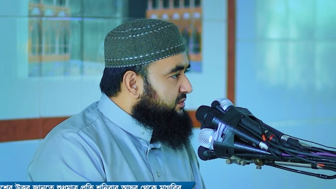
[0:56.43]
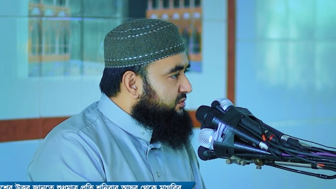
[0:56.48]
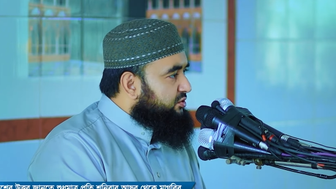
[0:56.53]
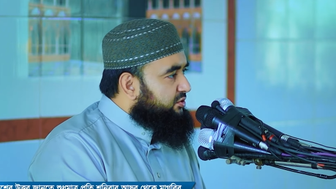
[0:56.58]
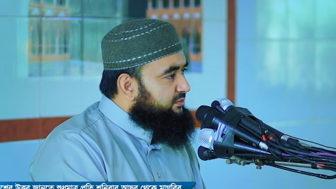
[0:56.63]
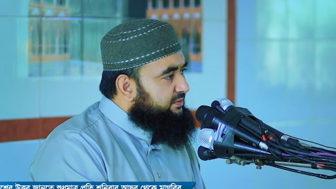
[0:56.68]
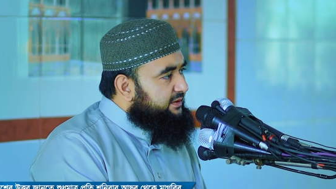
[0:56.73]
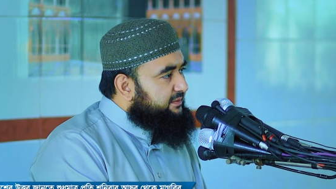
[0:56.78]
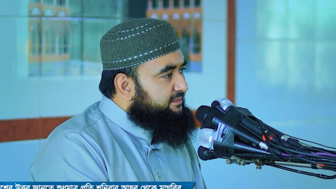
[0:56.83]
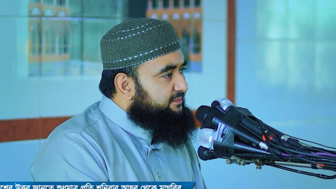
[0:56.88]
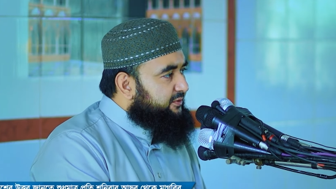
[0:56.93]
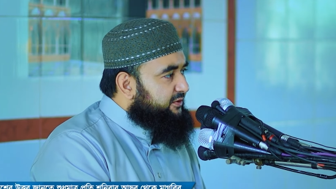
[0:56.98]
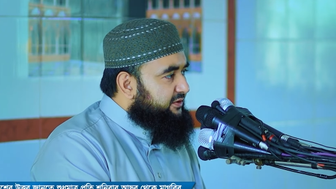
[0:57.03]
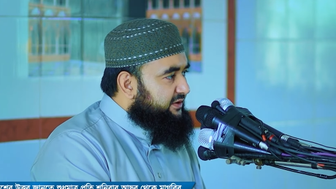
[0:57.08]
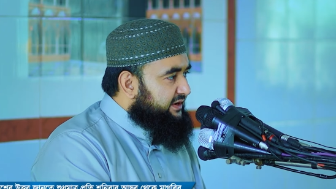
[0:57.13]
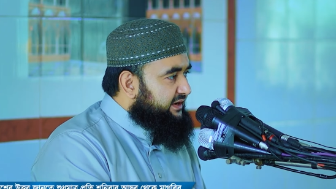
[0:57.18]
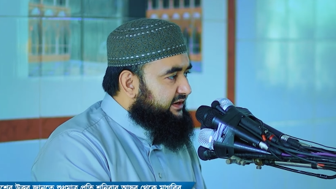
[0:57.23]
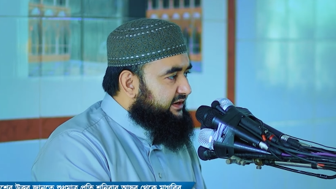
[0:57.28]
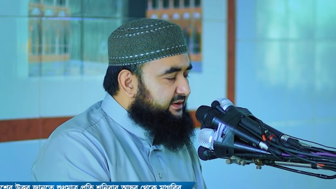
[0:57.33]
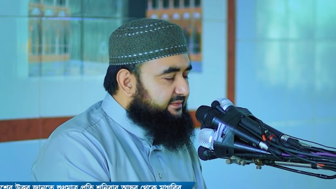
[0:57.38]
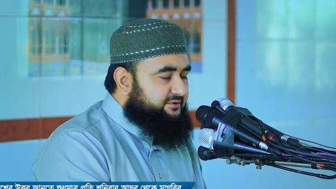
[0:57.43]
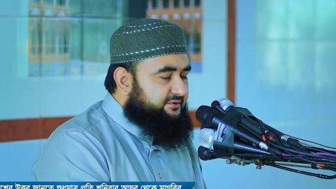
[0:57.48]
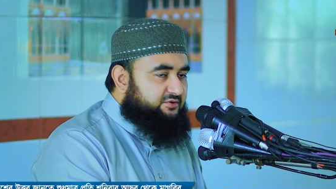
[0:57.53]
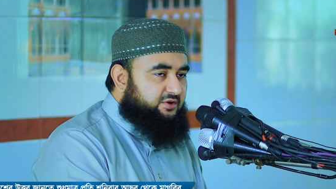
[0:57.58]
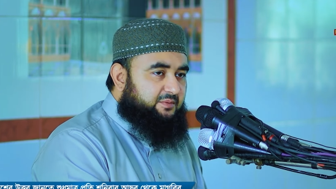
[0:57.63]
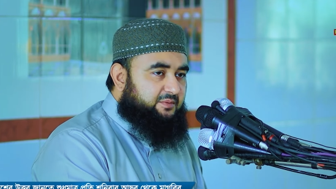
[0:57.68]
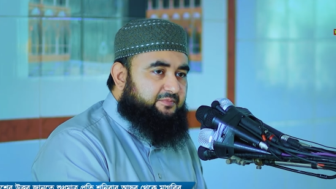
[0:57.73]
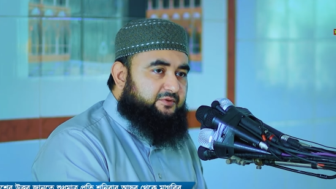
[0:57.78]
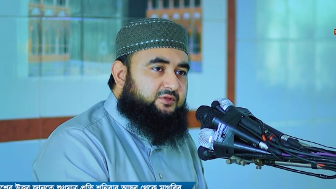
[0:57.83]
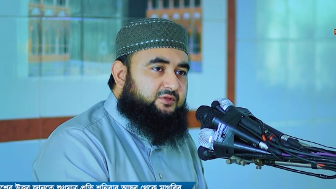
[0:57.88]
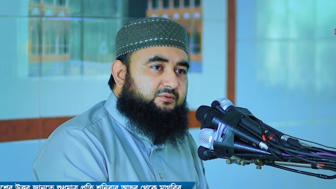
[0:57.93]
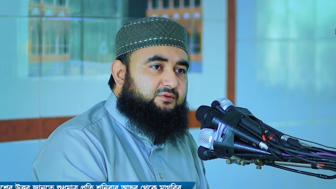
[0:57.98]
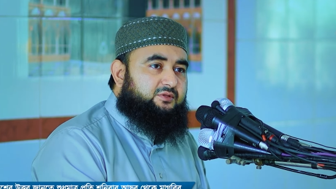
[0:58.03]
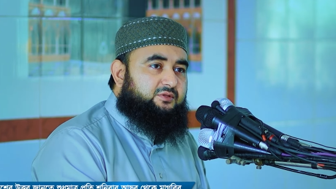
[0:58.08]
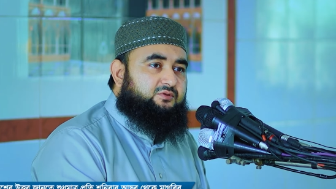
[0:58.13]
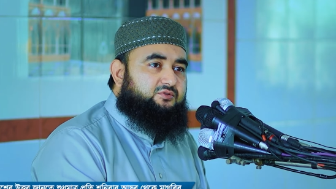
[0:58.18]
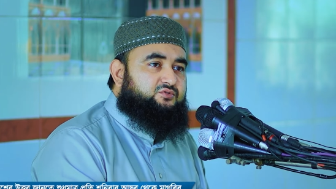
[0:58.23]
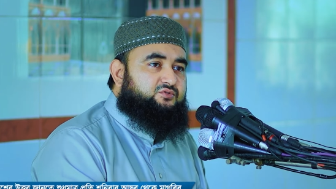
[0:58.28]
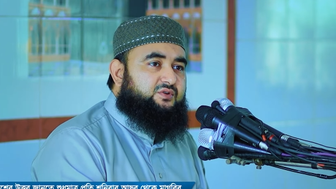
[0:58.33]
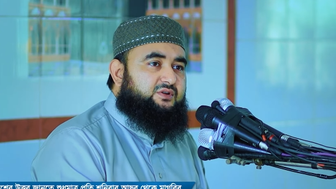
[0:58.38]
খুব ইম্পর্ট্যান্ট একটি বিষয় প্রথমত
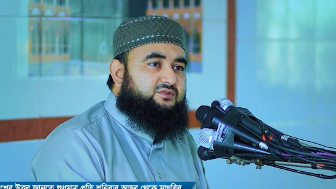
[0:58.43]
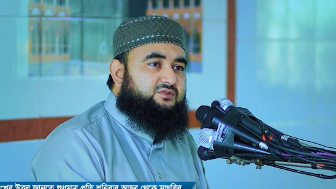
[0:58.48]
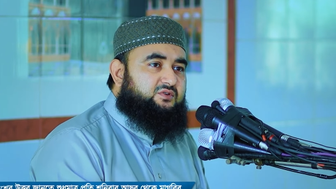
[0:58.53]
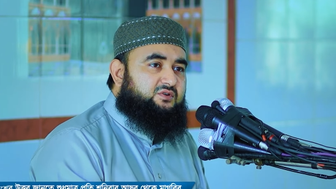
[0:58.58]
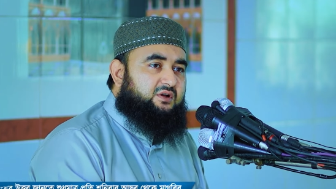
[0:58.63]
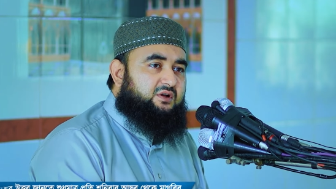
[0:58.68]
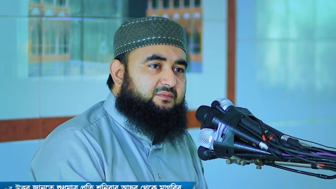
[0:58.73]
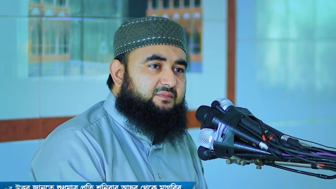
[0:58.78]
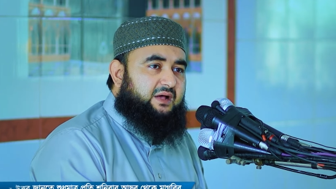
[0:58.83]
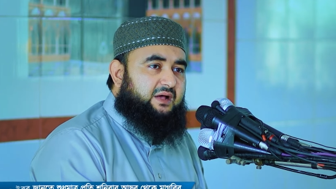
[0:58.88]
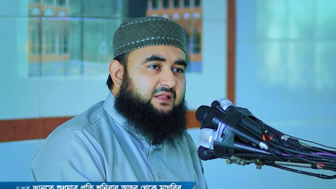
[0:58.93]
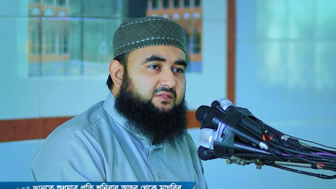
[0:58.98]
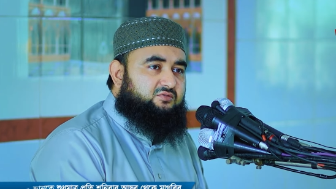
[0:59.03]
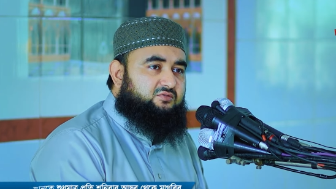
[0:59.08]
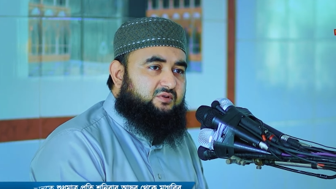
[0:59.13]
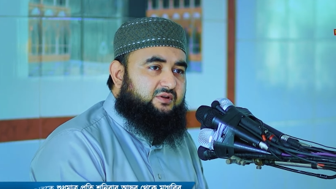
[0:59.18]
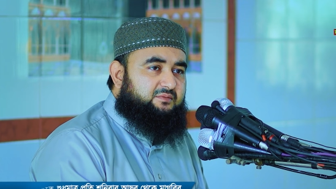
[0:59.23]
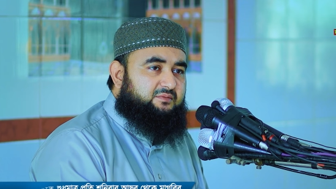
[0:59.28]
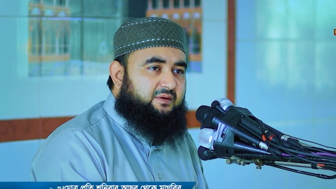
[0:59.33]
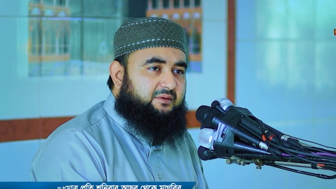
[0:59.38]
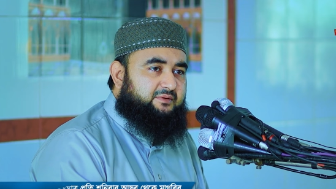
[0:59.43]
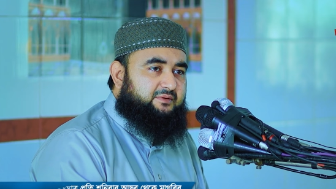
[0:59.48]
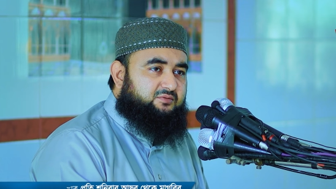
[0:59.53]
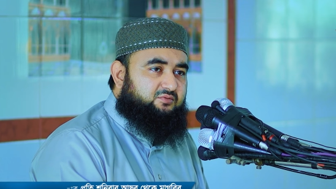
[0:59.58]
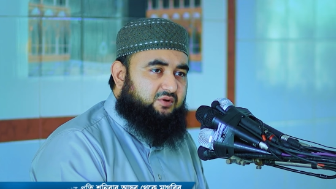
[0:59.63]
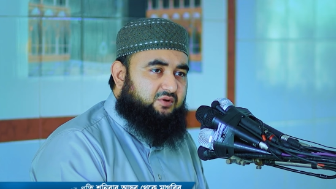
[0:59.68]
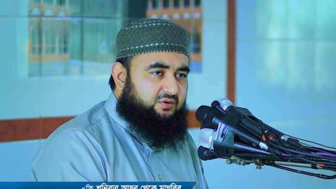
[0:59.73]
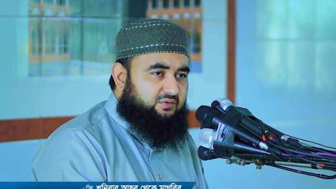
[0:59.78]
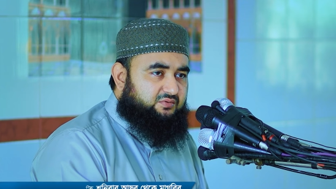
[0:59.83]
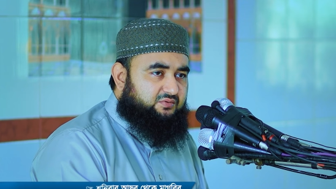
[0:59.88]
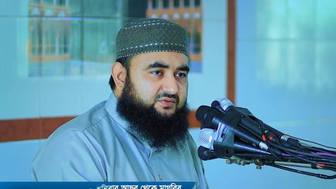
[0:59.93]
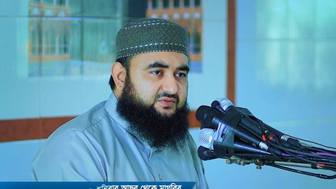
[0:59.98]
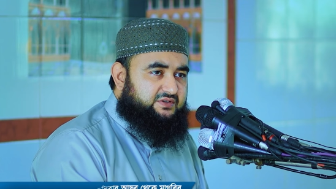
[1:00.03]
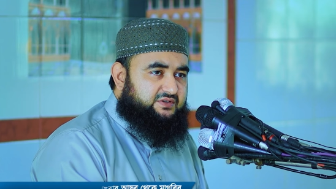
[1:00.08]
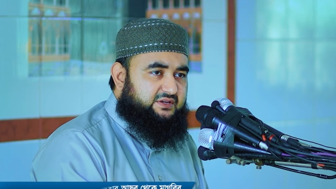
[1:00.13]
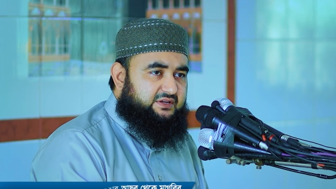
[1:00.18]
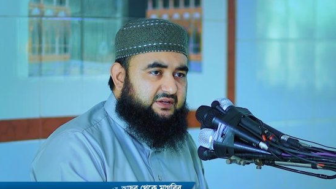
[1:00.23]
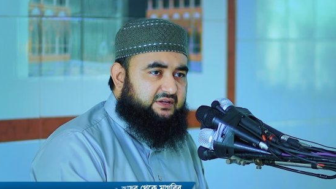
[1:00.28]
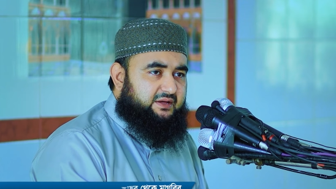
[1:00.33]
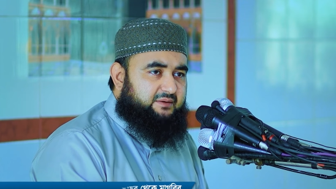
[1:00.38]
হুজুরের জন্য আমরা আন্তরিকভাবে দোয়া
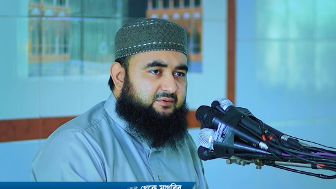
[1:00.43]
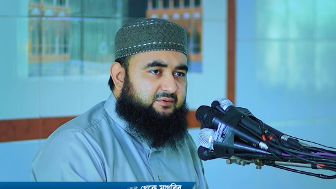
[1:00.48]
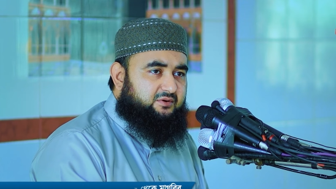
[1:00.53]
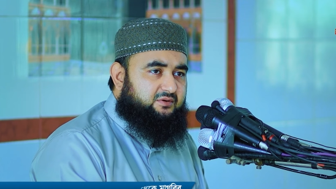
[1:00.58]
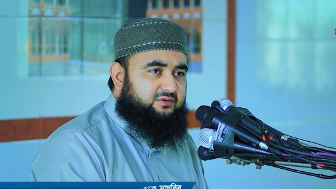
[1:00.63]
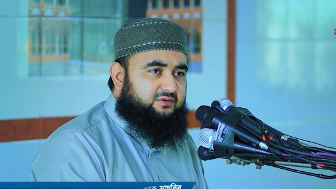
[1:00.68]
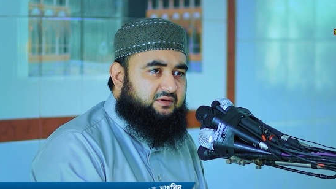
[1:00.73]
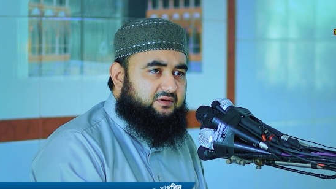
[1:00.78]
করছি এবং